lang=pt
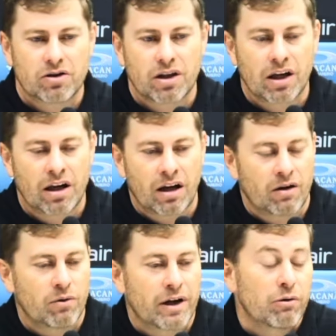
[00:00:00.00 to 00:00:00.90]
Acho que
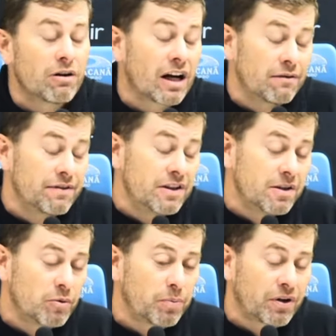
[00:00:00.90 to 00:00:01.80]
era um erro
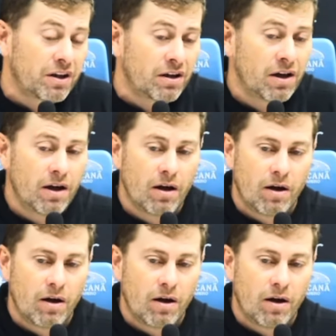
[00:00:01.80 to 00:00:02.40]
gravíssimo porque